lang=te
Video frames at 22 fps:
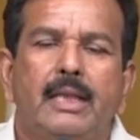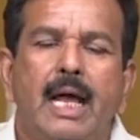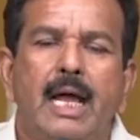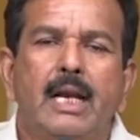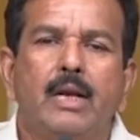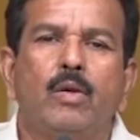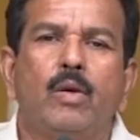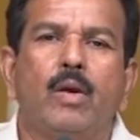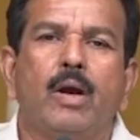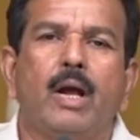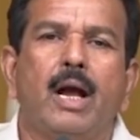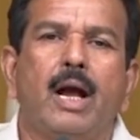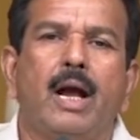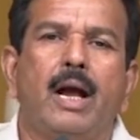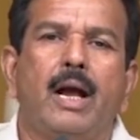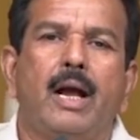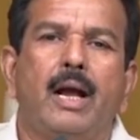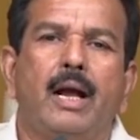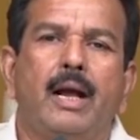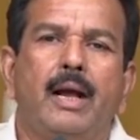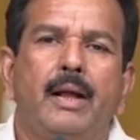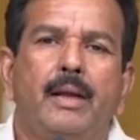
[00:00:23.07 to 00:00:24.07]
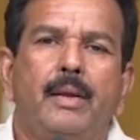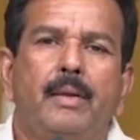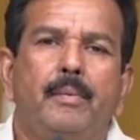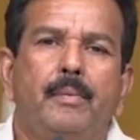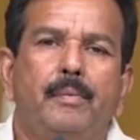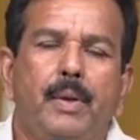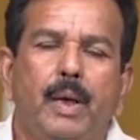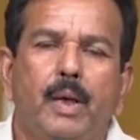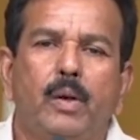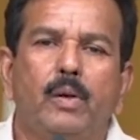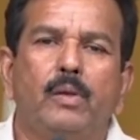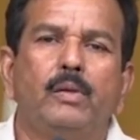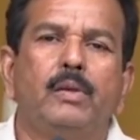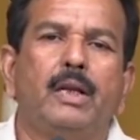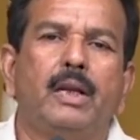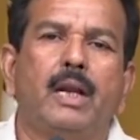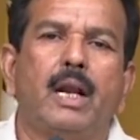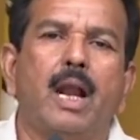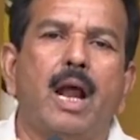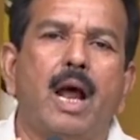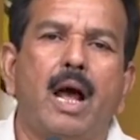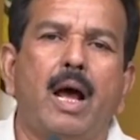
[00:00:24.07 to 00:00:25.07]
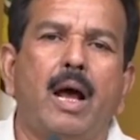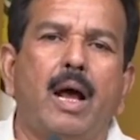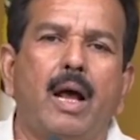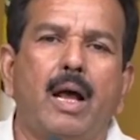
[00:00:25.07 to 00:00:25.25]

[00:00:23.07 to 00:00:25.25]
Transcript: దానికి ఒక పేరుంది రా